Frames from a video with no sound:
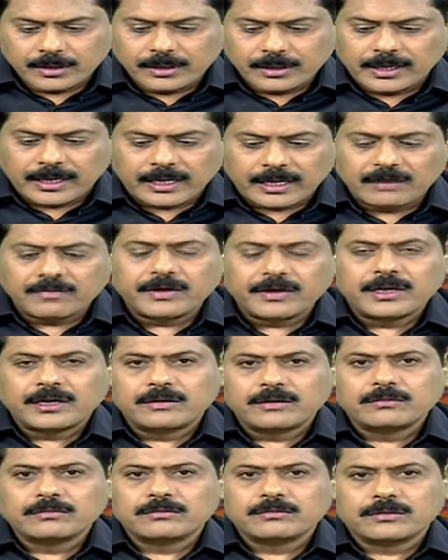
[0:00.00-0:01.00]
లండన్
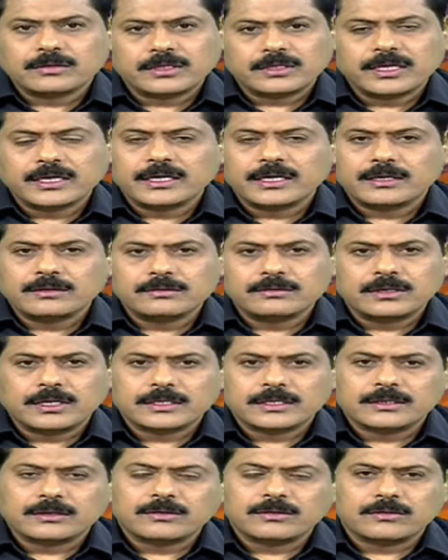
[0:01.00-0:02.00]
వెళ్ళడం కొత్త ఏం కాదు
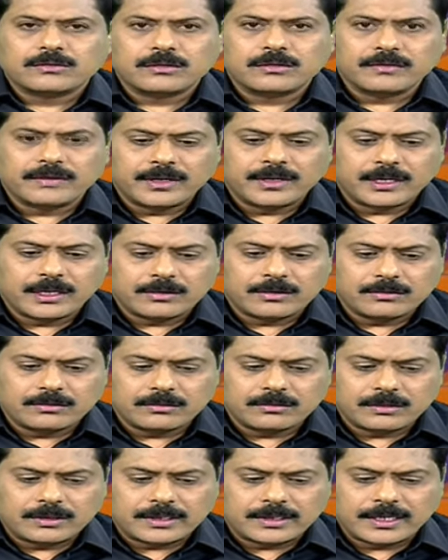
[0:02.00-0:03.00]
గతంలో కూడా వెళ్ళారు
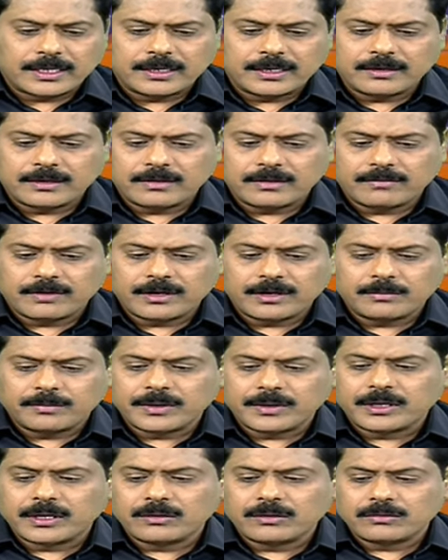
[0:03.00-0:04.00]
ఎందుకంటే వారి
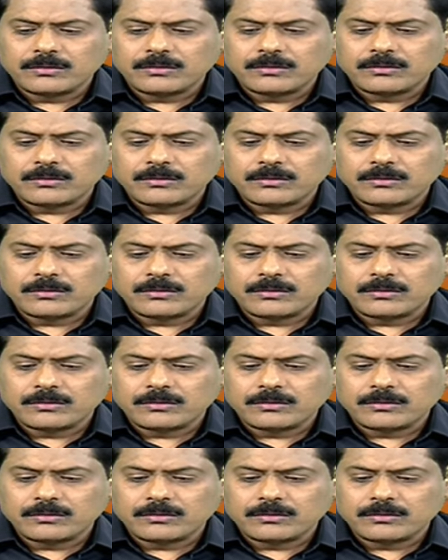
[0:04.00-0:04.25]
పిల్లలు